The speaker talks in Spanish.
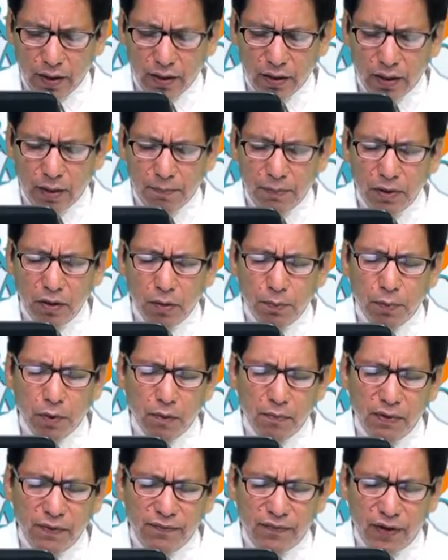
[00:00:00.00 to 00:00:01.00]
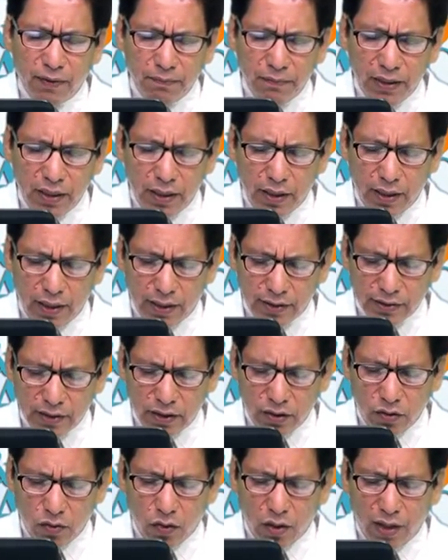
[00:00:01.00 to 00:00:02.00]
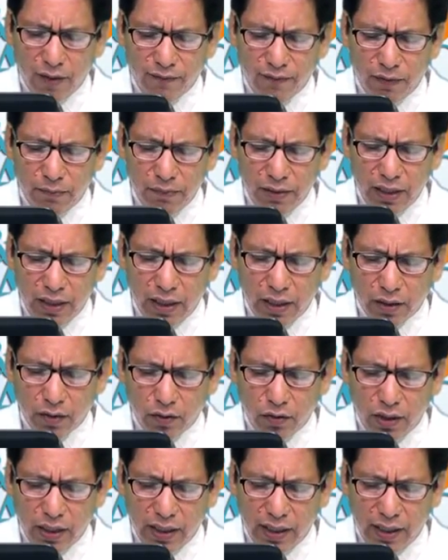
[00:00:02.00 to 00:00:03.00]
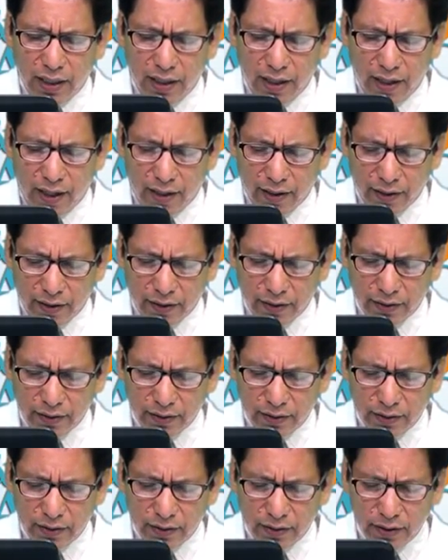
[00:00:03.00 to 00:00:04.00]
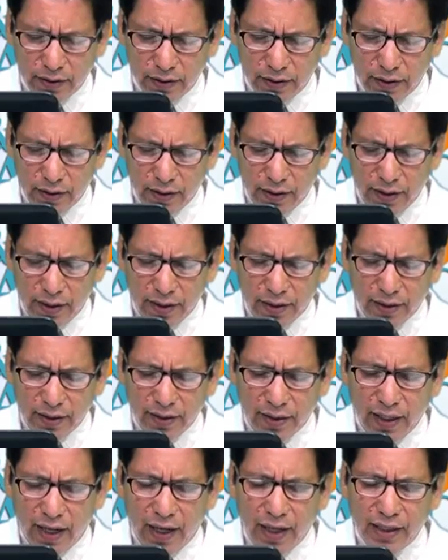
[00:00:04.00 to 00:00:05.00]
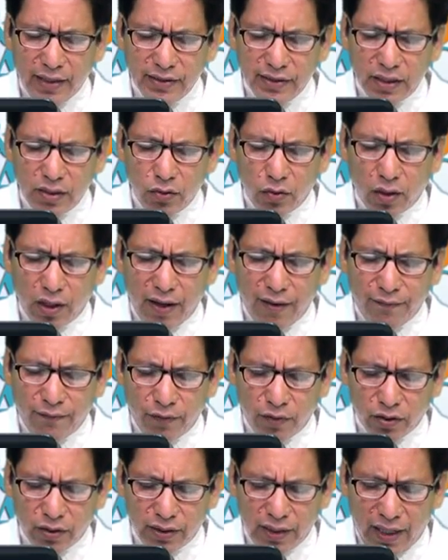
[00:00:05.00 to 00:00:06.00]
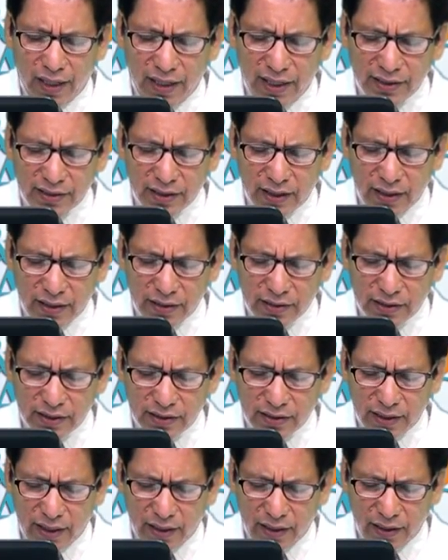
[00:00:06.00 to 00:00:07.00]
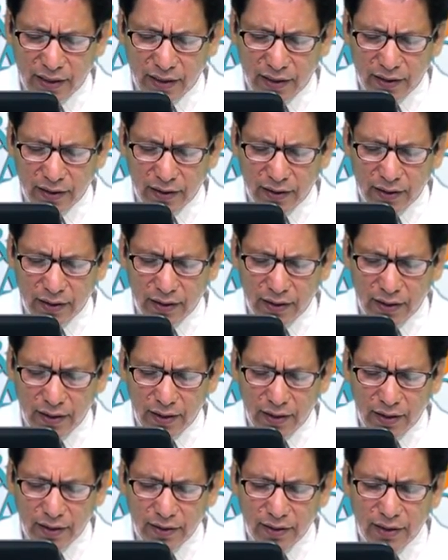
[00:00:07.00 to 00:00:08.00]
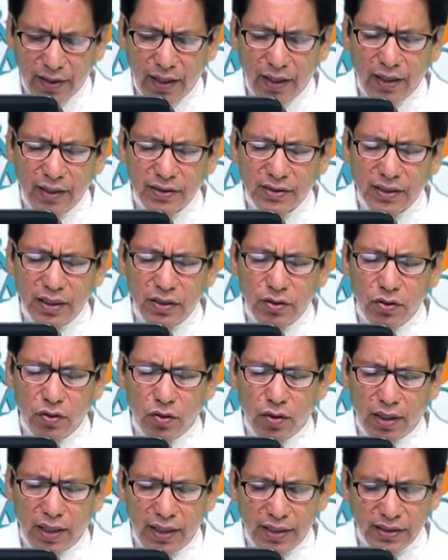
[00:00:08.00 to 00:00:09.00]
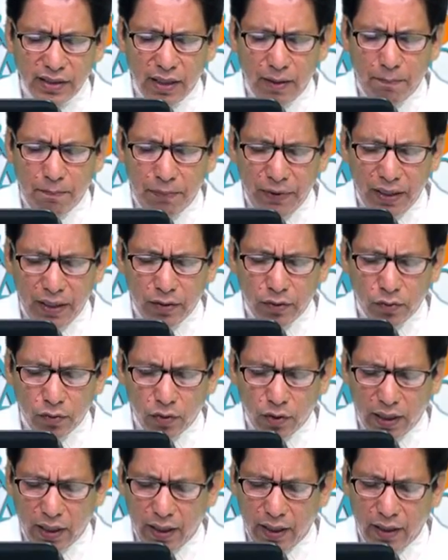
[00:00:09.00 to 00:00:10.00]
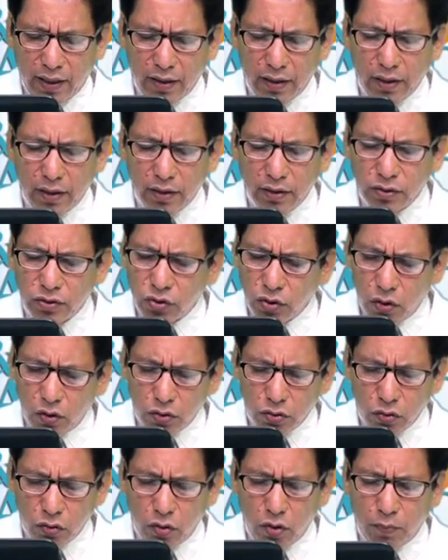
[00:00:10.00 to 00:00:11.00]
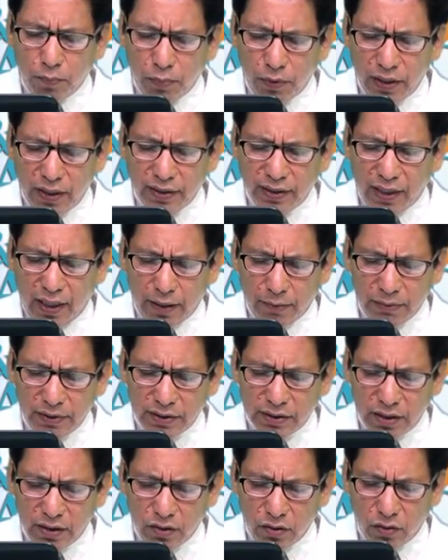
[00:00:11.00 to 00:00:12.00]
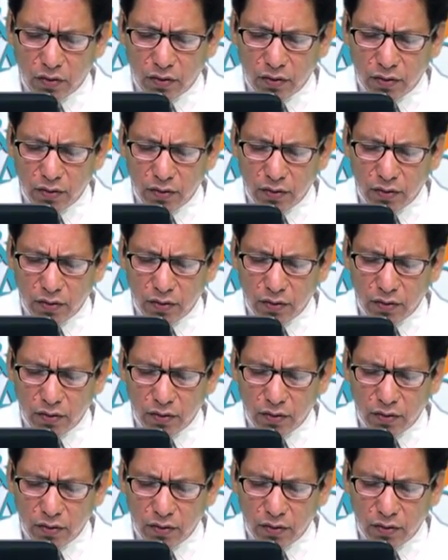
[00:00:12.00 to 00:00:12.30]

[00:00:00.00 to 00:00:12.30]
Te pido por mi familia, Señor, la familia Rodríguez Lara. Dale, Señor, la fortaleza necesaria. Dele, Señor, ese espíritu que solo tú lo puedes dar, mi Señor,